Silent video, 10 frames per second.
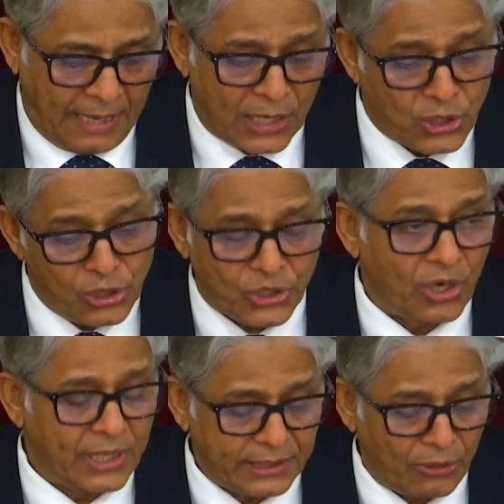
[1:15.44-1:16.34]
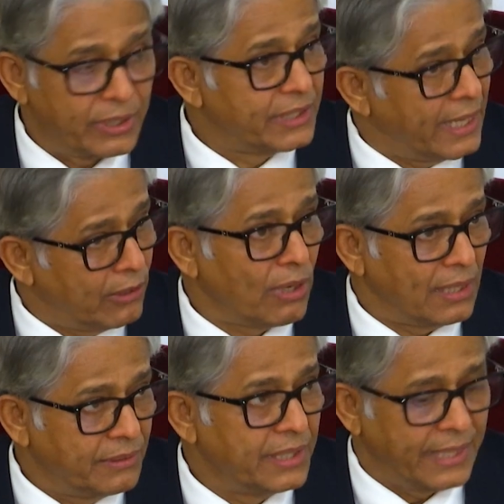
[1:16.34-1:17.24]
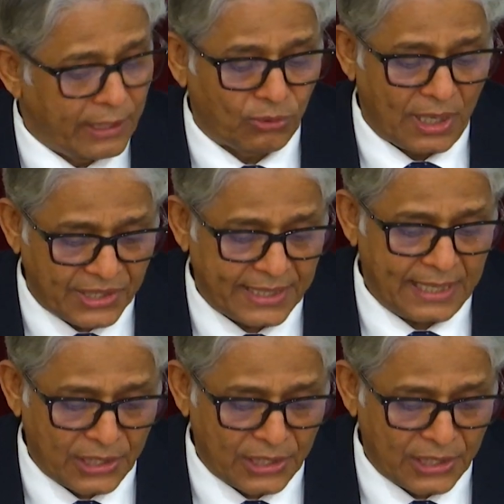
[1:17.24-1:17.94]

আসন সংখ্যাটাও নির্ধারণ নির্ধারিত আছে